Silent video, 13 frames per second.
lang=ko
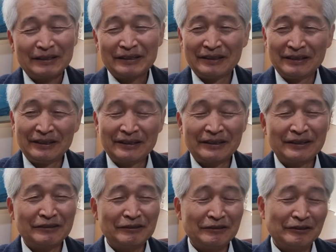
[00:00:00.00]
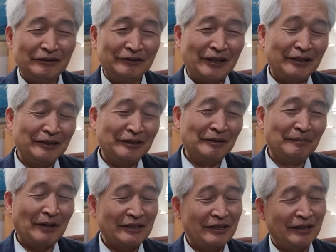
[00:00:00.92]
그
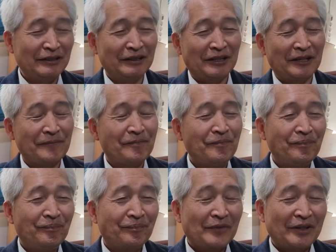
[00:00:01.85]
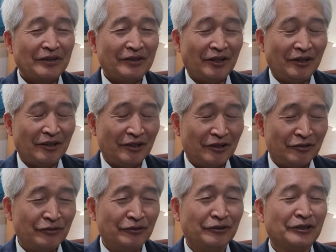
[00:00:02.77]
유대인들 바리새인들이
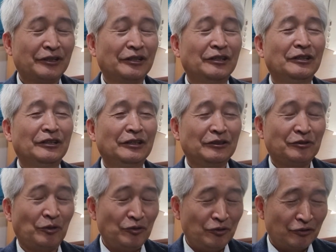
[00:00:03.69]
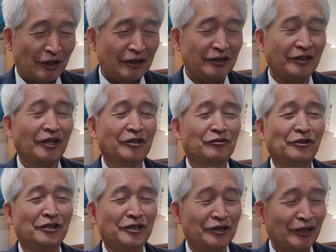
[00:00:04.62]
예수를 존중하는
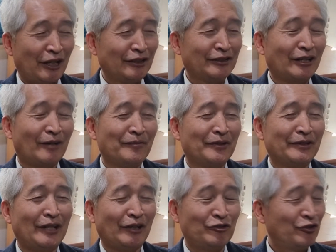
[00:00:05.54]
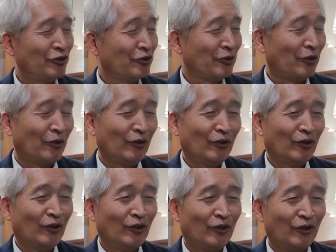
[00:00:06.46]
예수를 인정하는 사람들은 다 출교
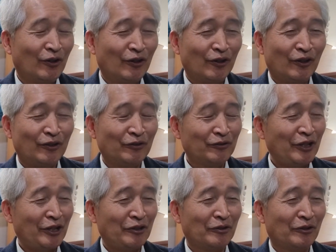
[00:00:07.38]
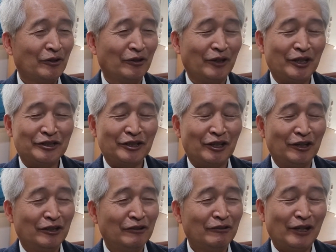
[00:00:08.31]

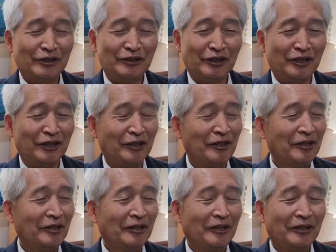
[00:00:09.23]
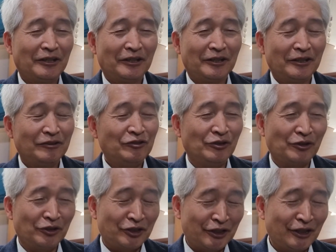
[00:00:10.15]
유대교에서 완전히 예,
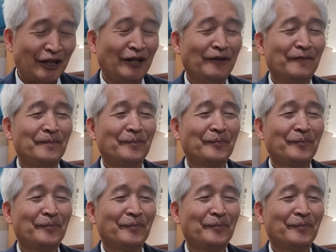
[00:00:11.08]
출교시킨다.